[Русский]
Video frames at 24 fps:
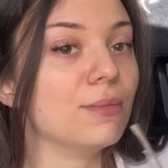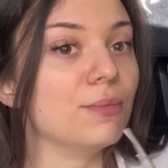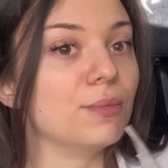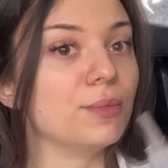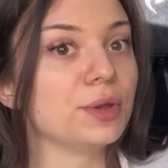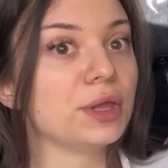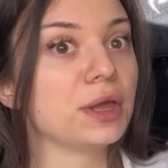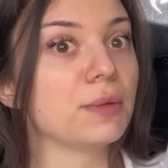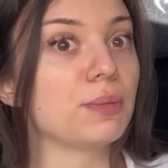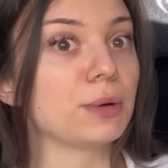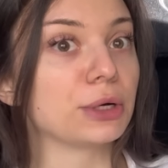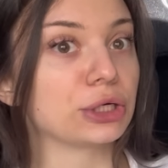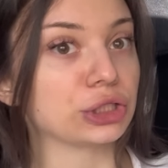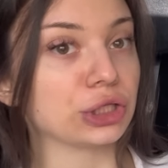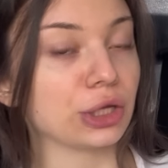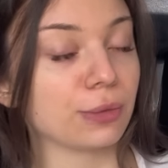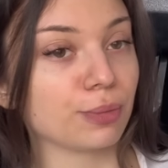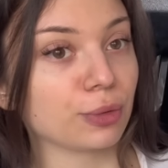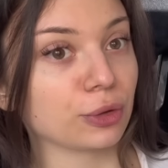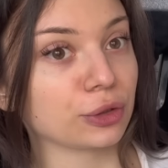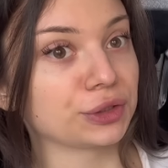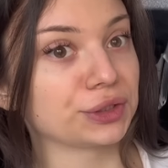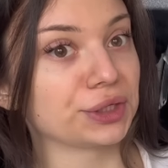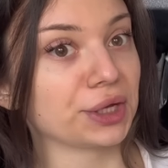Мне пришла
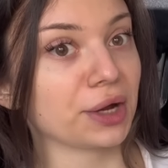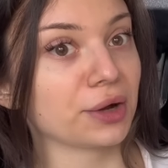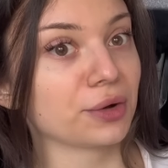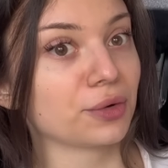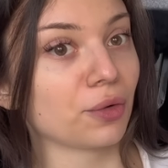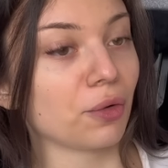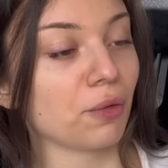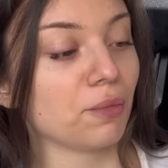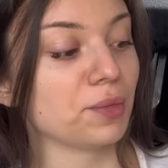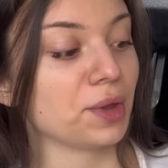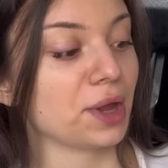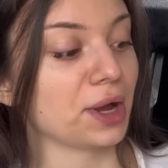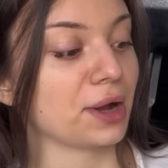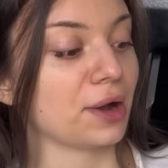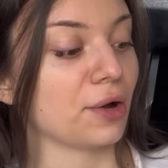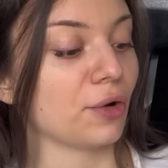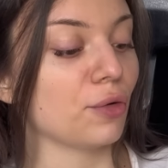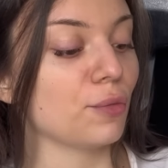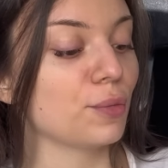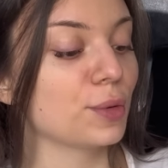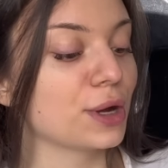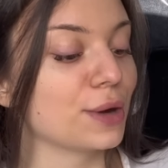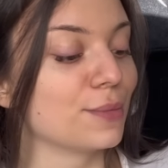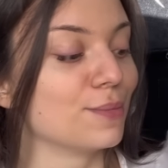просто огромная
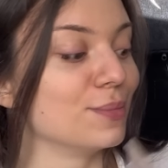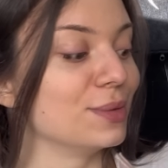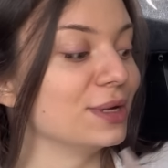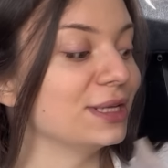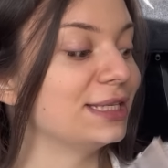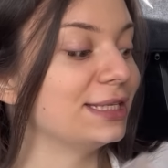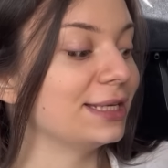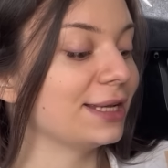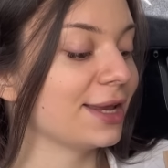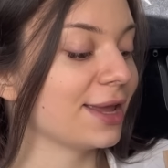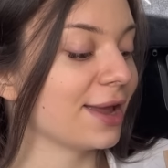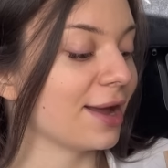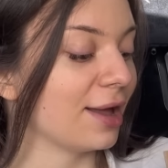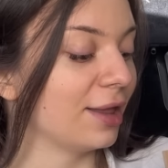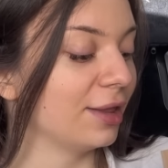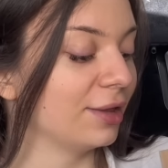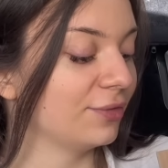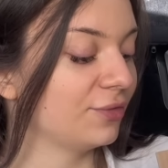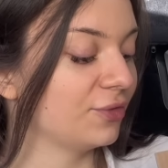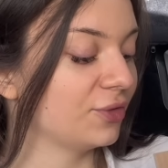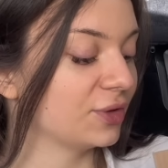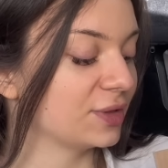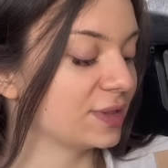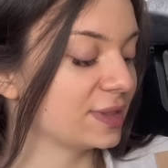коробка материалов
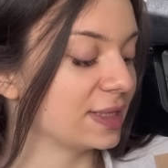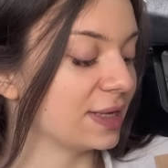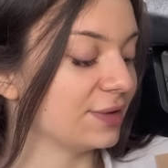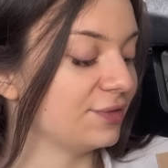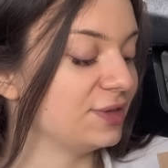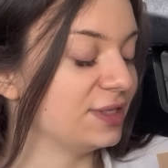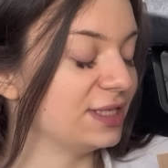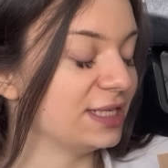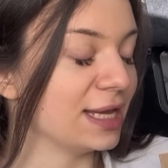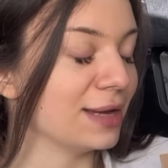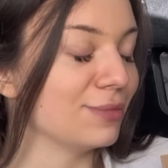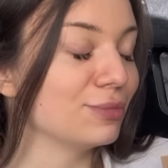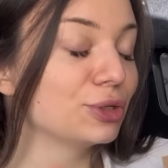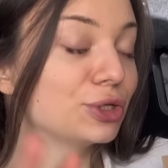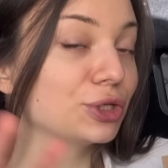со всем,